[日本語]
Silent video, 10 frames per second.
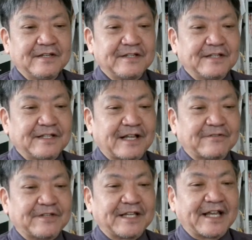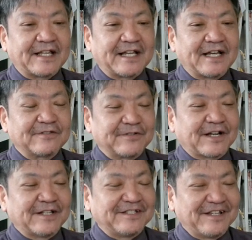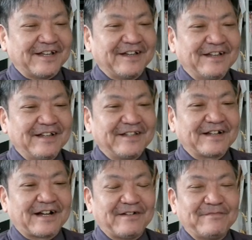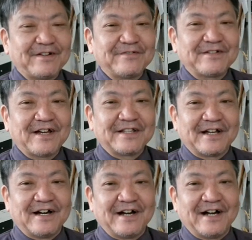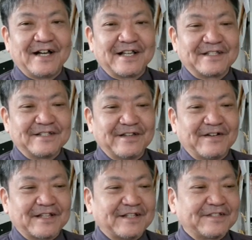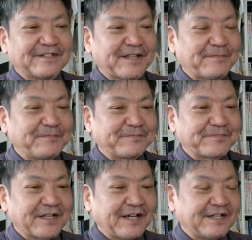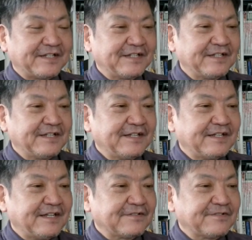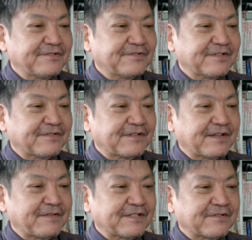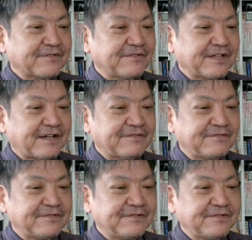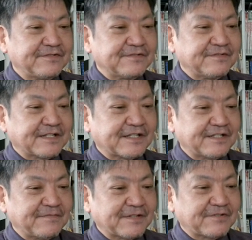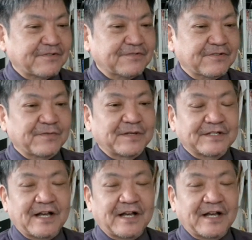になの嫌やなという感じで、なんかあんまり愉快な話ではないですね。はい。えー、ということでございまして、この Yahoo ニュース、私今ちょろっと読みました。